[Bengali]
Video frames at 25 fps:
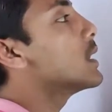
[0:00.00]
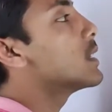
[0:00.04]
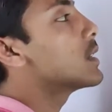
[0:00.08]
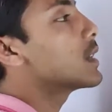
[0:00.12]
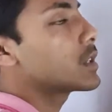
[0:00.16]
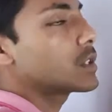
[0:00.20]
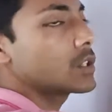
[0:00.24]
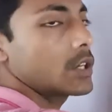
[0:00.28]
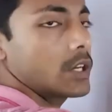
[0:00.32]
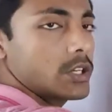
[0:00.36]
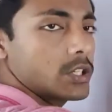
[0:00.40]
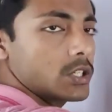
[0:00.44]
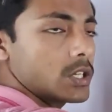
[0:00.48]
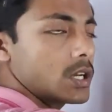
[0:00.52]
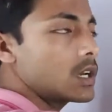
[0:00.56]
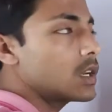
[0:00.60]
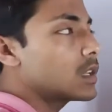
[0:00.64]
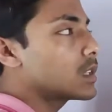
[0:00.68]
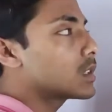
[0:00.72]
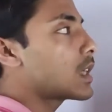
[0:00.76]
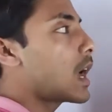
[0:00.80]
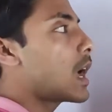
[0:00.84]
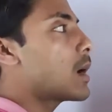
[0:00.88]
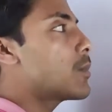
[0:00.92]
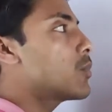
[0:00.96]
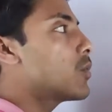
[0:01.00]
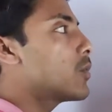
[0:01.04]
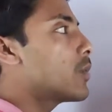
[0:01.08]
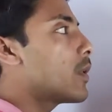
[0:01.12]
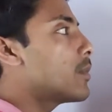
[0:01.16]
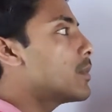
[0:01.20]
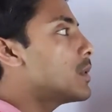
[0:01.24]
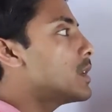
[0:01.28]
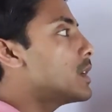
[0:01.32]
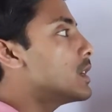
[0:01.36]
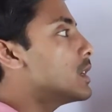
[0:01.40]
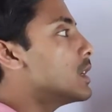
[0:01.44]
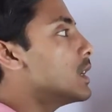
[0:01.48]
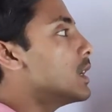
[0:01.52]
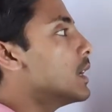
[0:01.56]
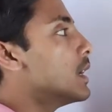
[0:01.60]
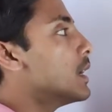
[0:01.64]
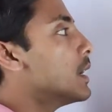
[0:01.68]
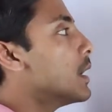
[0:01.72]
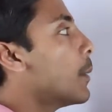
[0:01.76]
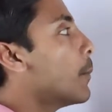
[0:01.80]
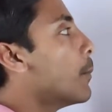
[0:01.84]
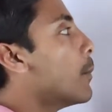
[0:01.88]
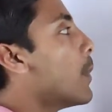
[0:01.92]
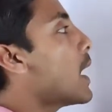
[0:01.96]
ইন্টারসেকশন তার প্রবাবিলিটি
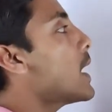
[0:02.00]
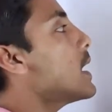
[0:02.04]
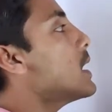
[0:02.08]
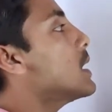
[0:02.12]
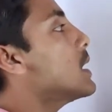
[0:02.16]
বা